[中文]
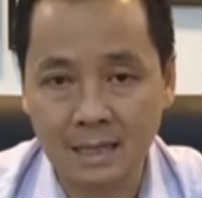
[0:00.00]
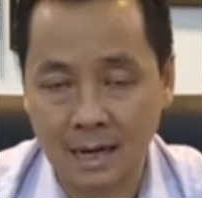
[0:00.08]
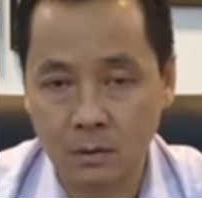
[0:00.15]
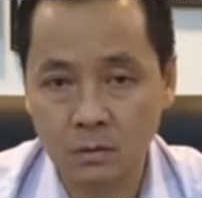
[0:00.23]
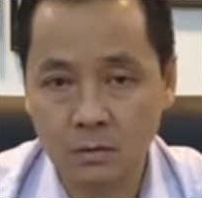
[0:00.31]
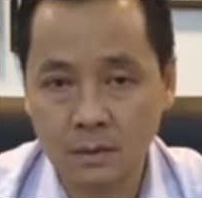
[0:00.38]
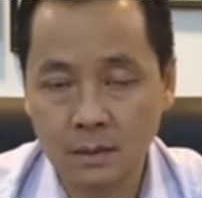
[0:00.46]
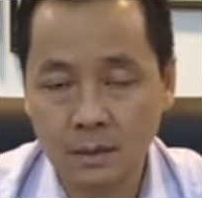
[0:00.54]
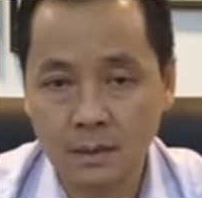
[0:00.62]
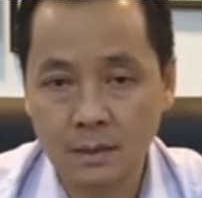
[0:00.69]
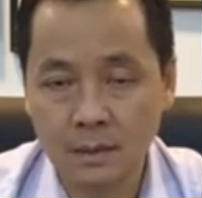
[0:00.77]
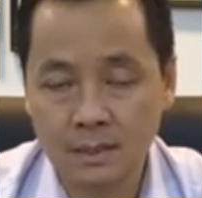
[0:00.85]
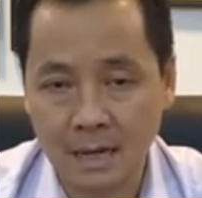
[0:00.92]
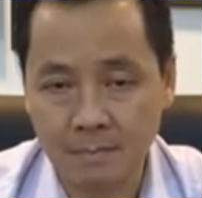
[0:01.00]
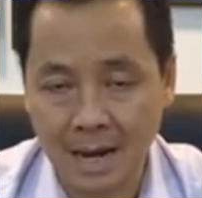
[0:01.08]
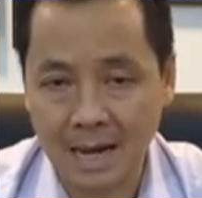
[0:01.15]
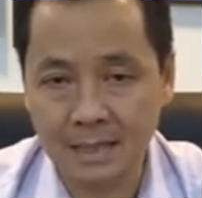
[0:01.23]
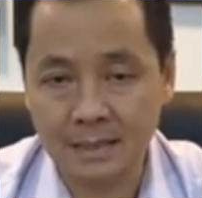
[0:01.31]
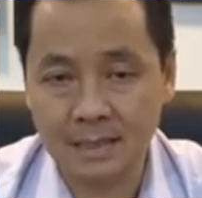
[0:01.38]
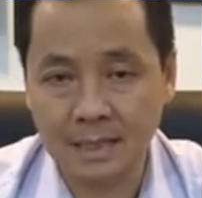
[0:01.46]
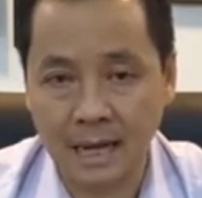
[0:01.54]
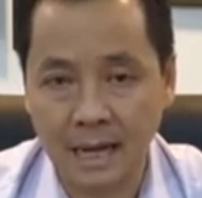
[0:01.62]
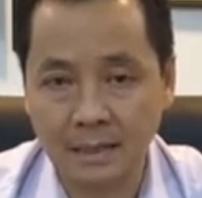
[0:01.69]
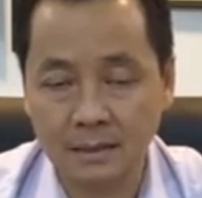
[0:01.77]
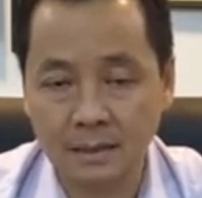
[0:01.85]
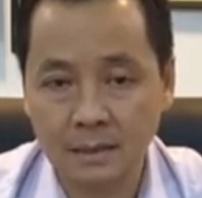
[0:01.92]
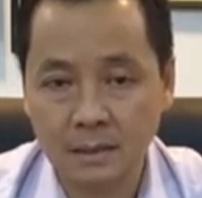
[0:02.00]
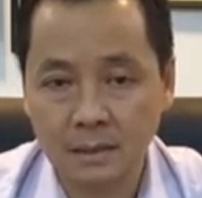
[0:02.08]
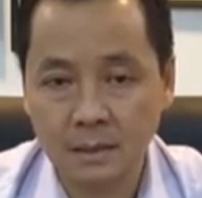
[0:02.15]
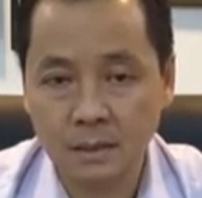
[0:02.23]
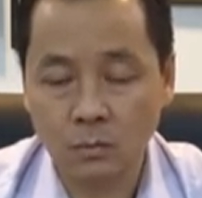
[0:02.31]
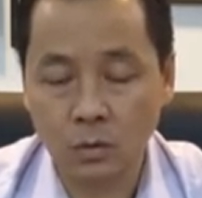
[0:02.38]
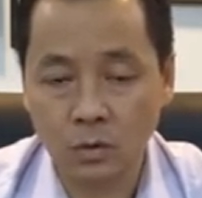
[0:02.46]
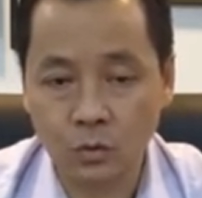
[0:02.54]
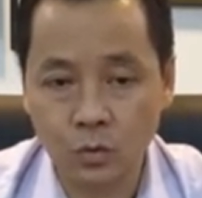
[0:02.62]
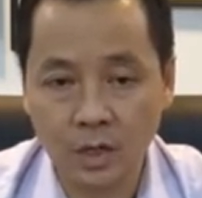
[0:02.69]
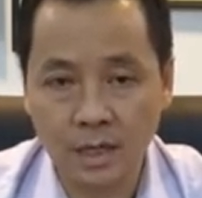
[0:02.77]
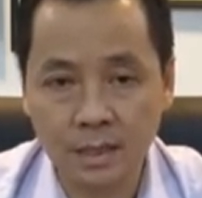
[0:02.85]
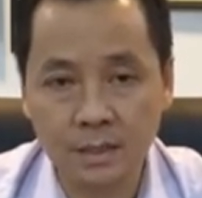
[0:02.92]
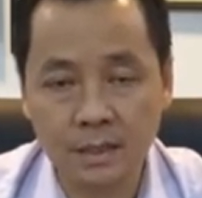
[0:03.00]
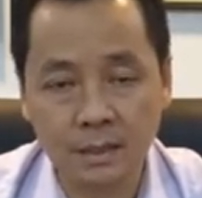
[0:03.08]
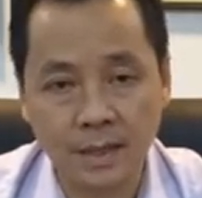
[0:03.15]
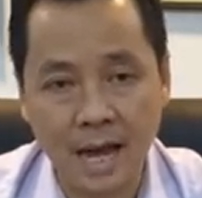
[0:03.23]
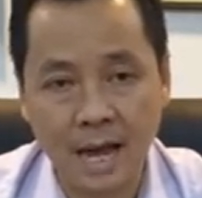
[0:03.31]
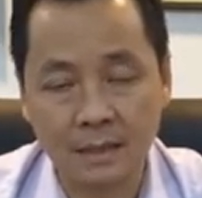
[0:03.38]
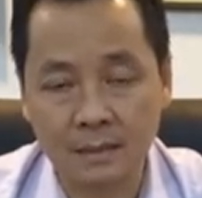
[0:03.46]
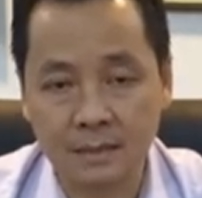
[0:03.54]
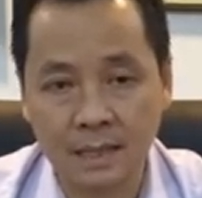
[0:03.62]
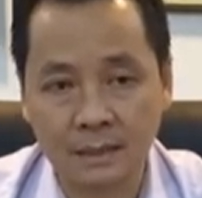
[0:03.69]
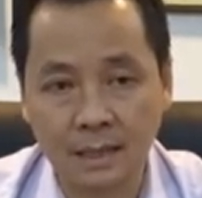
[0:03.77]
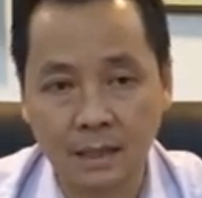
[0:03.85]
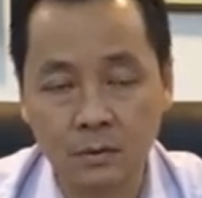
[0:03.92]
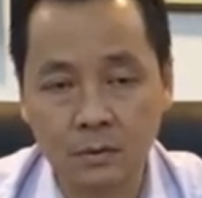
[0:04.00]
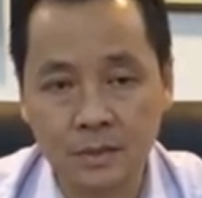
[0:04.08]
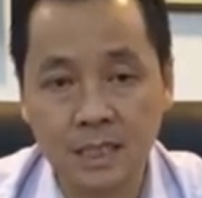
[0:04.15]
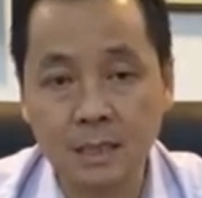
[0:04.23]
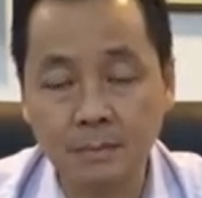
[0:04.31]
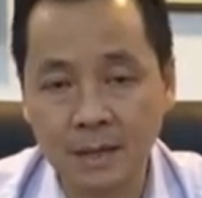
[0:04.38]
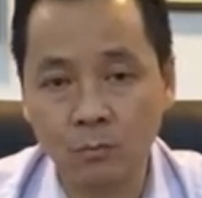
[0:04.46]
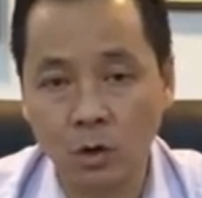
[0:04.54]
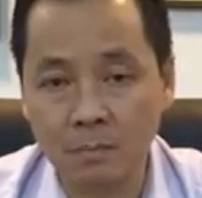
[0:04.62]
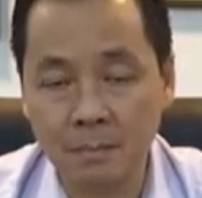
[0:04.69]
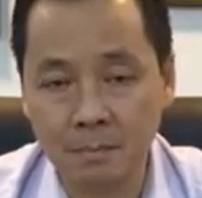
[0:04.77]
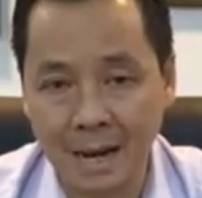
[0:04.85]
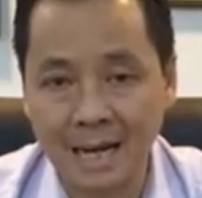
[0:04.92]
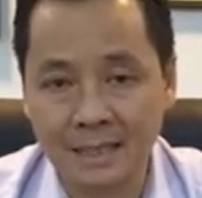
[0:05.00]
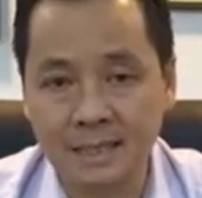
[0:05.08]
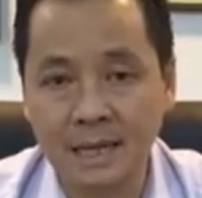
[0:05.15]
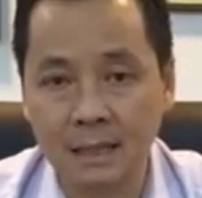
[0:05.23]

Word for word: 佬在马来西亚，我觉得他很像要欺骗我们马来西